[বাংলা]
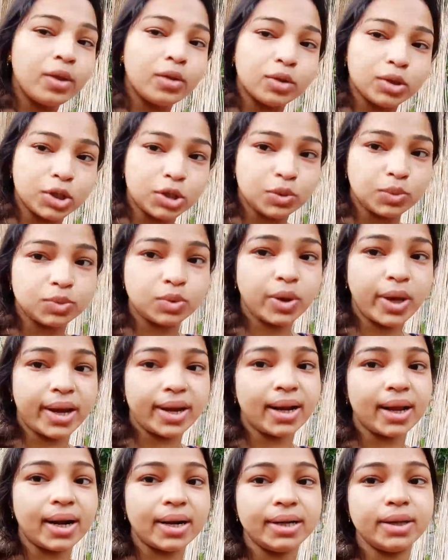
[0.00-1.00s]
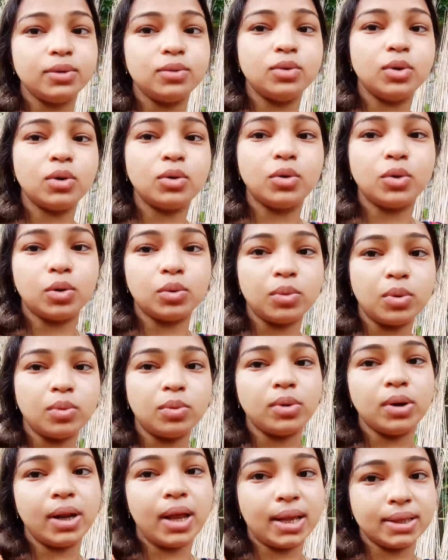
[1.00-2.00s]
তো সেই সমস্ত কেনাকাটিগুলো করব
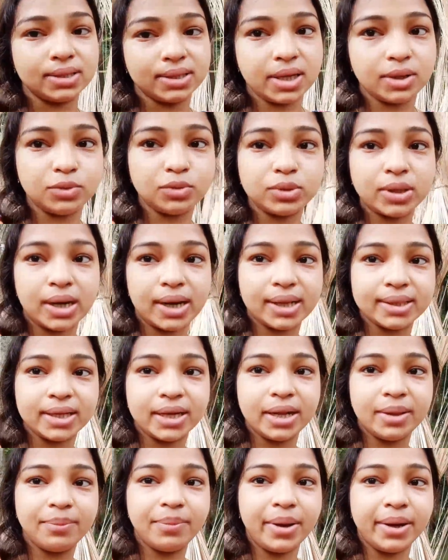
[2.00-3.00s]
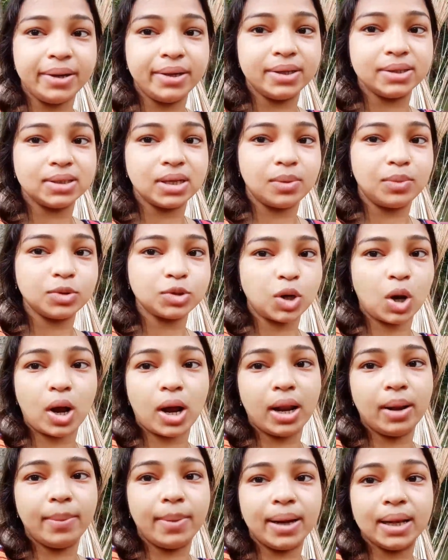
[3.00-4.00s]
বলে আজকে একটু তাড়াতাড়ি বেরিয়ে যাব
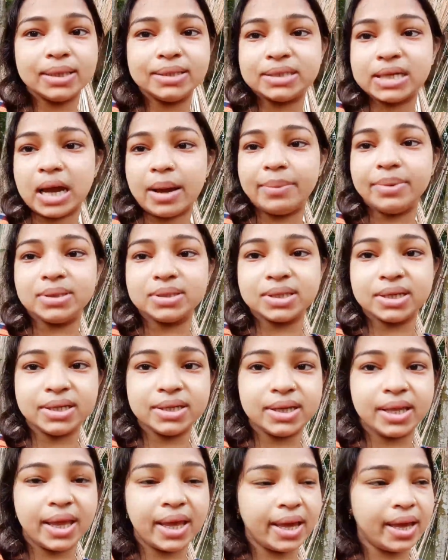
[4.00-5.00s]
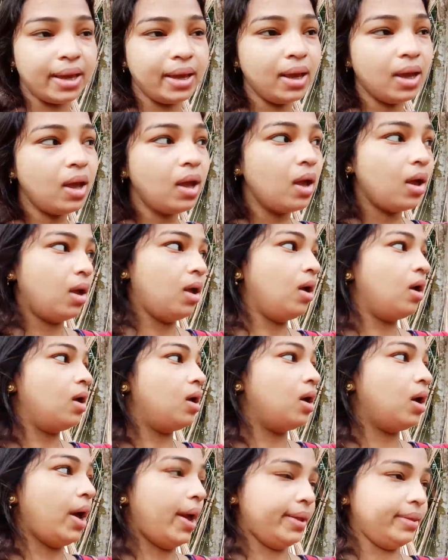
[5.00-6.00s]
সকালবেলা চা বিস্কিট খেয়ে
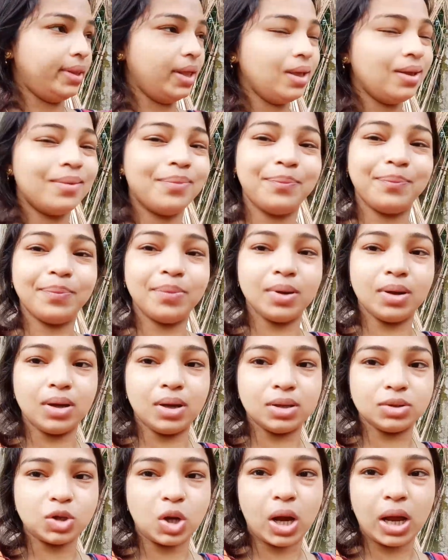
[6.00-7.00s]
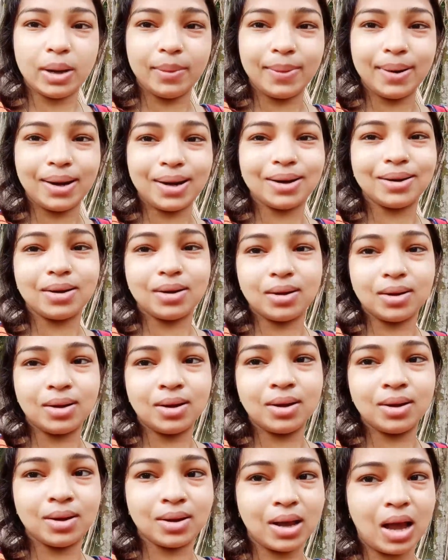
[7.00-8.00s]
আই থিঙ্ক সকালবেলার
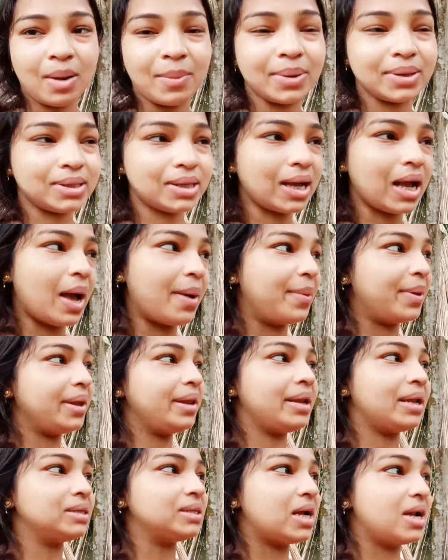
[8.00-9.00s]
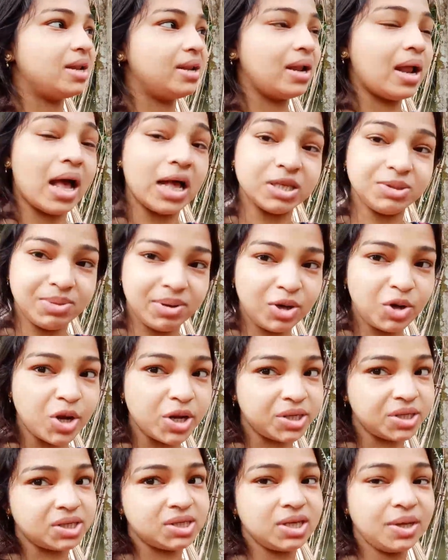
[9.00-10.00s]
খাবারটা খাবে কি না জানি না হাজব্যান্ডও
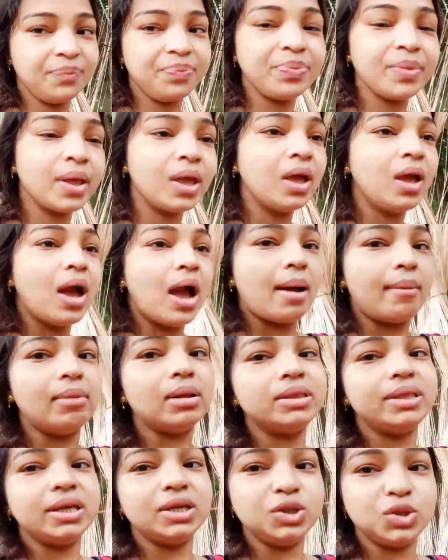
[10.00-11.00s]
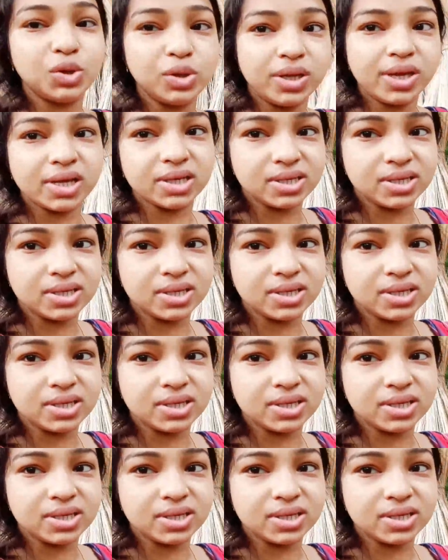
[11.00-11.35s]
এসেছে আমরা তিনজনই